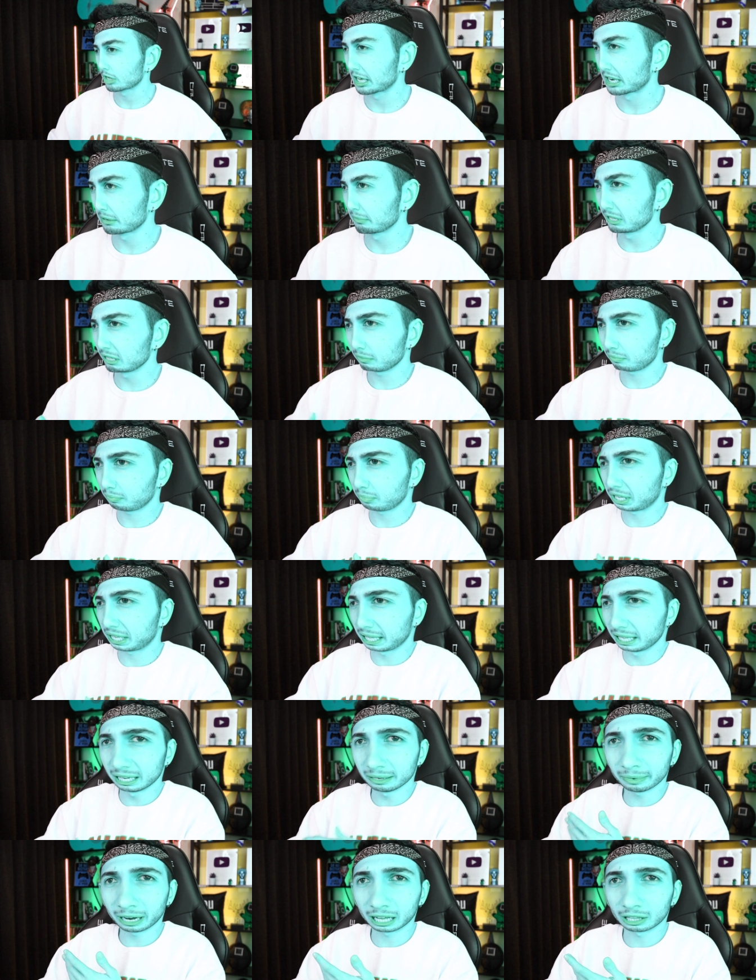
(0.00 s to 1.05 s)
derimin
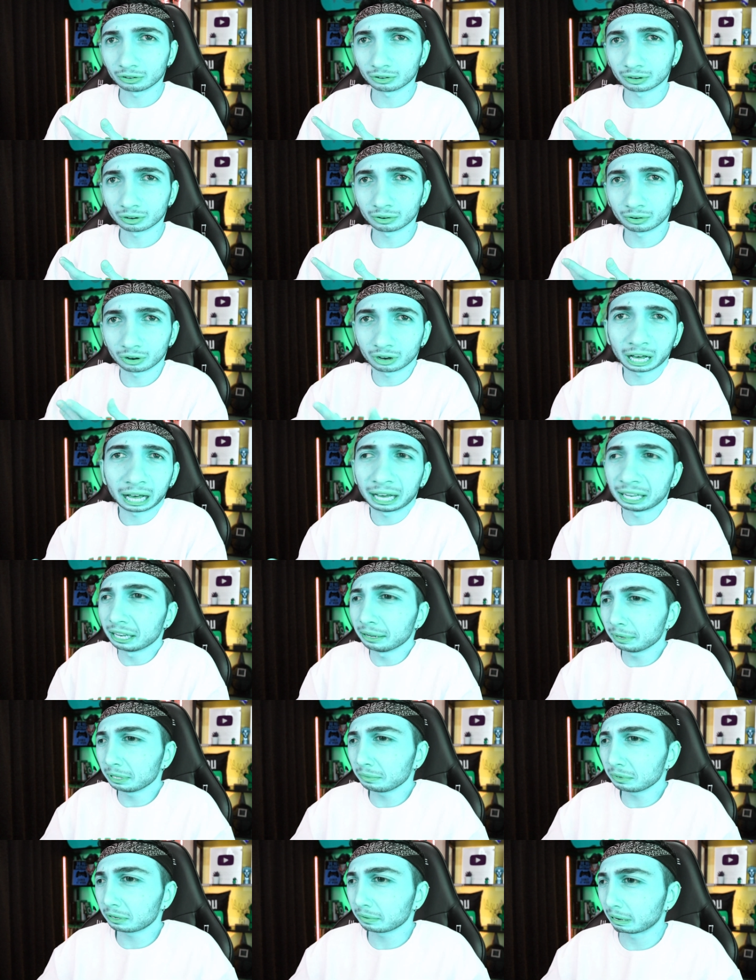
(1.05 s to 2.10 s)
pisliğini mi alıyor? O,
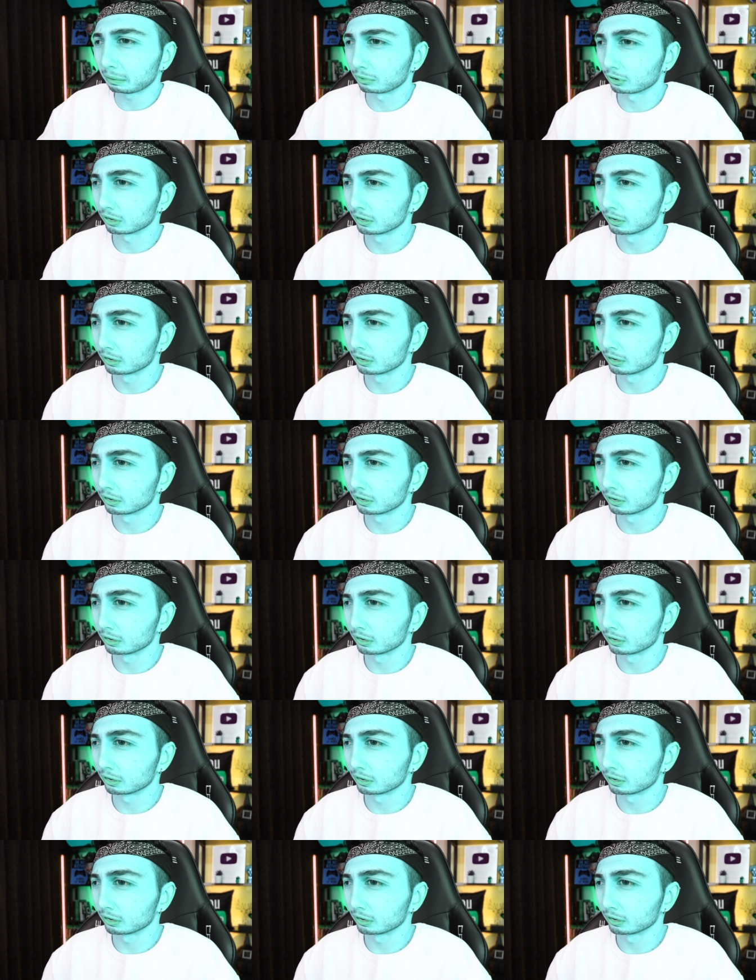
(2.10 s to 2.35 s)
anlamadım ki ben